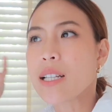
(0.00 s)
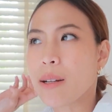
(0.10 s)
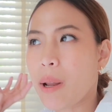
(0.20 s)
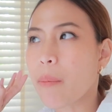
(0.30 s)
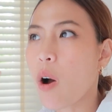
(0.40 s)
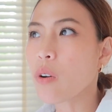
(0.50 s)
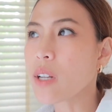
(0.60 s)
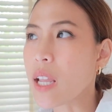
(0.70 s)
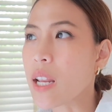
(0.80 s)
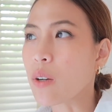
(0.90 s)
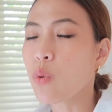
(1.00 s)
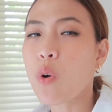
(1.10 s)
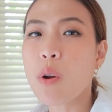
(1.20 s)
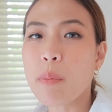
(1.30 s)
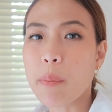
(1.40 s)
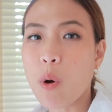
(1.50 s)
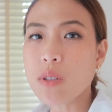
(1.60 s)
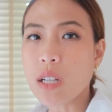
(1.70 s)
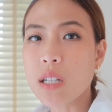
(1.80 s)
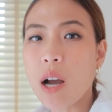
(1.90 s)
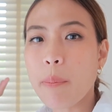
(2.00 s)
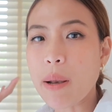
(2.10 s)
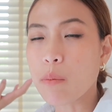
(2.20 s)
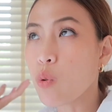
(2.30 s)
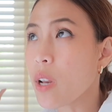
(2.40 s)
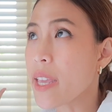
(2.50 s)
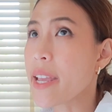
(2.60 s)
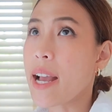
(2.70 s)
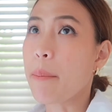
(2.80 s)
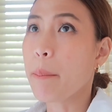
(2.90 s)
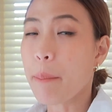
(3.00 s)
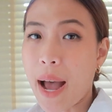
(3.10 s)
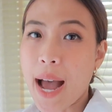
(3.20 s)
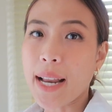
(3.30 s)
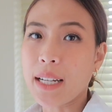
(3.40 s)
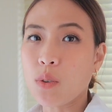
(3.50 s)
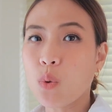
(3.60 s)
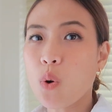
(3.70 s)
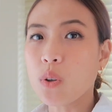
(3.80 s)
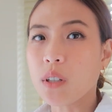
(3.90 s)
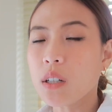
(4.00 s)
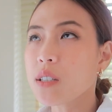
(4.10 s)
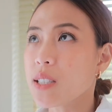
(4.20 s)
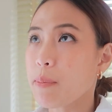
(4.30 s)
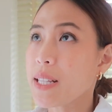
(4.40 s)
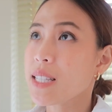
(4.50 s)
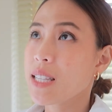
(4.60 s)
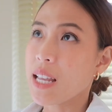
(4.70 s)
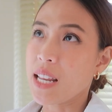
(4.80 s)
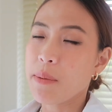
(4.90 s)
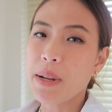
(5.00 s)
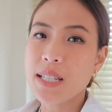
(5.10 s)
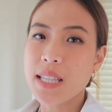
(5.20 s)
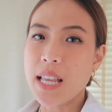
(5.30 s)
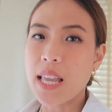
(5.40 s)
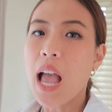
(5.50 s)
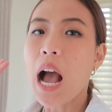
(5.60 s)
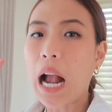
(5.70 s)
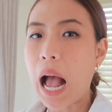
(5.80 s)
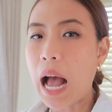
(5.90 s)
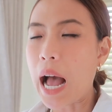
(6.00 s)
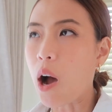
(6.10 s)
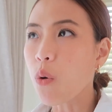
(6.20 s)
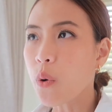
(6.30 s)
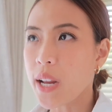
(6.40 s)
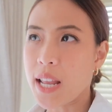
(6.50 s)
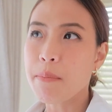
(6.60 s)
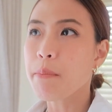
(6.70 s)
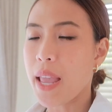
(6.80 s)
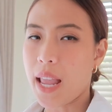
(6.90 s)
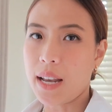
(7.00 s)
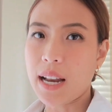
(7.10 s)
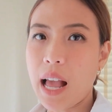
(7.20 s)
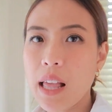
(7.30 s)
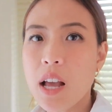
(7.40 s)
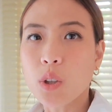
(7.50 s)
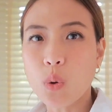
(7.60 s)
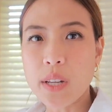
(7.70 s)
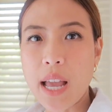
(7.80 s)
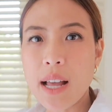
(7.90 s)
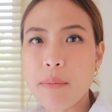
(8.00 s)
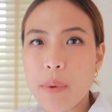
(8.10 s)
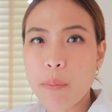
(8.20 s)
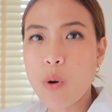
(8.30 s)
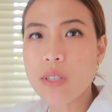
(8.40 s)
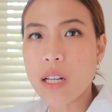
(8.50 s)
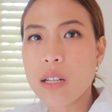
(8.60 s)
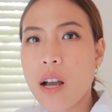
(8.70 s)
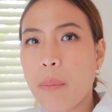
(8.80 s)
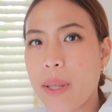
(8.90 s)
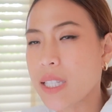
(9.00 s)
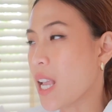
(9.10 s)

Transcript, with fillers: สำหรับห้องนี้นะทุกคนปีโป้จะเลือกเป็นมูลี่กับม่านนะทุกคนก็คือจะเป็นสีที่เป็นสีขาวครีมเบจนะตรงเนี้ยปีโป้จะเลือกเป็น